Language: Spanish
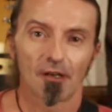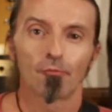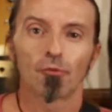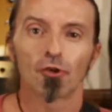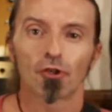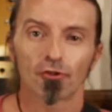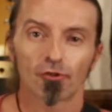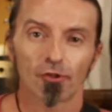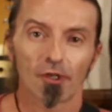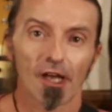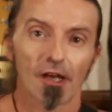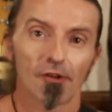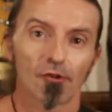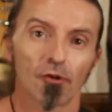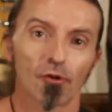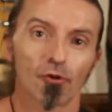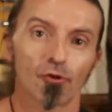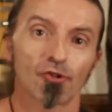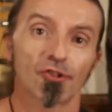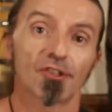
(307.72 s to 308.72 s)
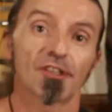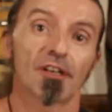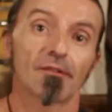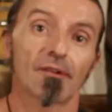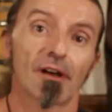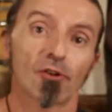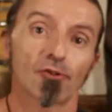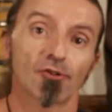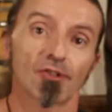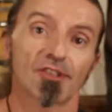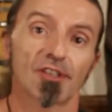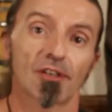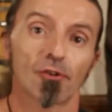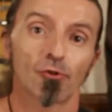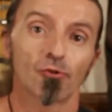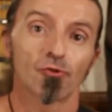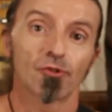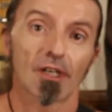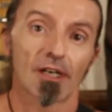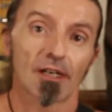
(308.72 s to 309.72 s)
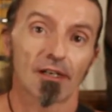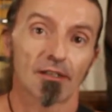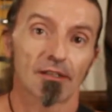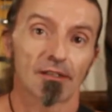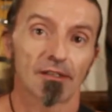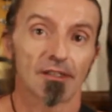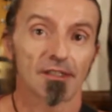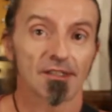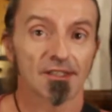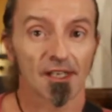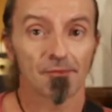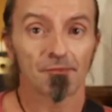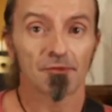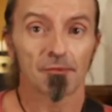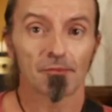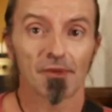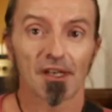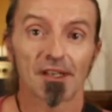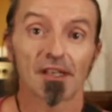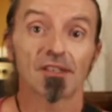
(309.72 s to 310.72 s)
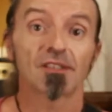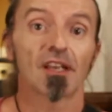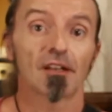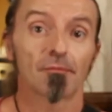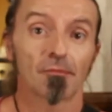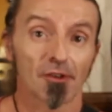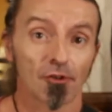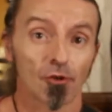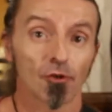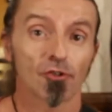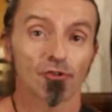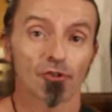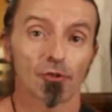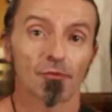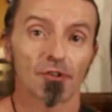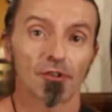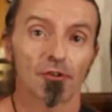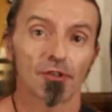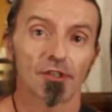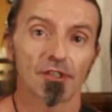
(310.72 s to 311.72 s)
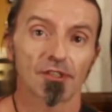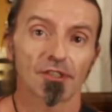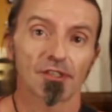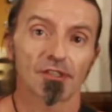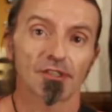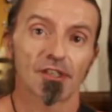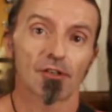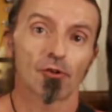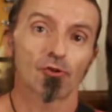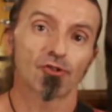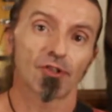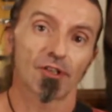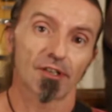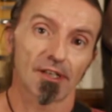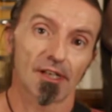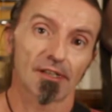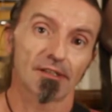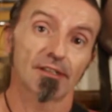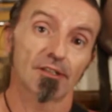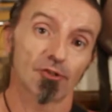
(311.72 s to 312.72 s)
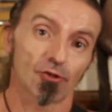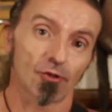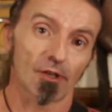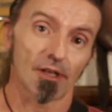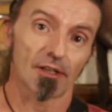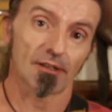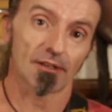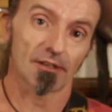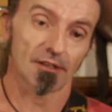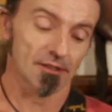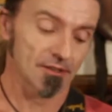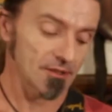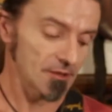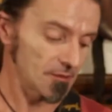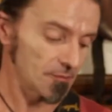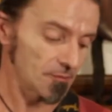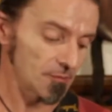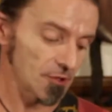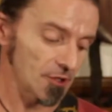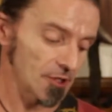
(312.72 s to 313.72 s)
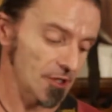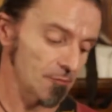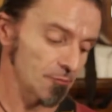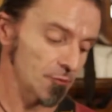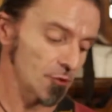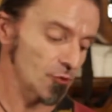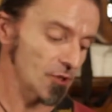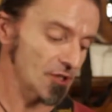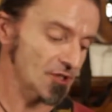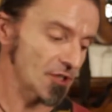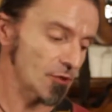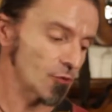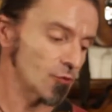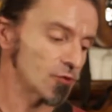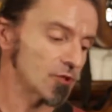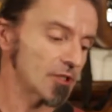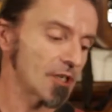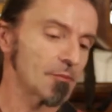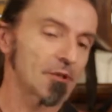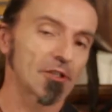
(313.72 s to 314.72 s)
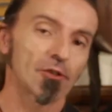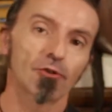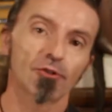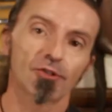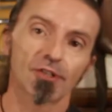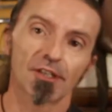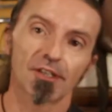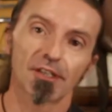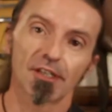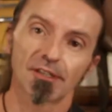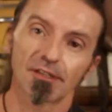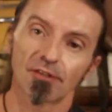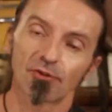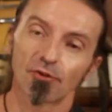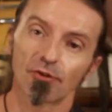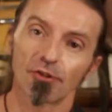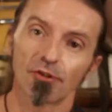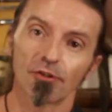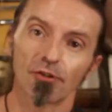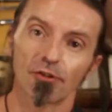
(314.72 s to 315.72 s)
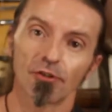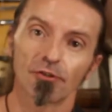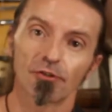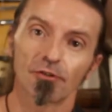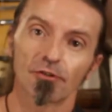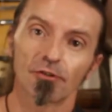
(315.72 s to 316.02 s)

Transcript: Por otro lado, los intervalos de segunda y séptima, ya sean mayores o menores, se consideran disonantes. Por ejemplo, una segunda menor sería este sonido,